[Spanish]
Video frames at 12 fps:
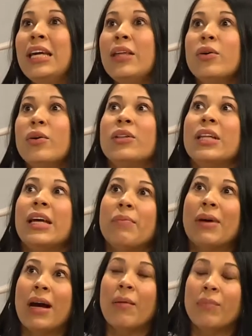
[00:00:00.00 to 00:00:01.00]
y
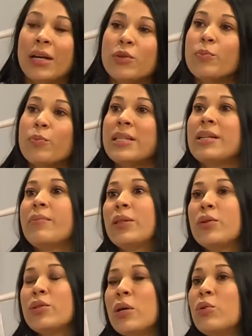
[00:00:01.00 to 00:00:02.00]
donde cambiar esos
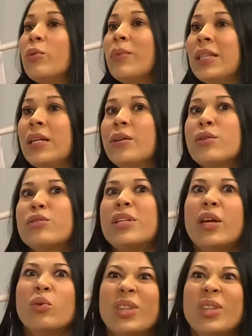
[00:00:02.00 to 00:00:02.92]
pensamientos automáticos de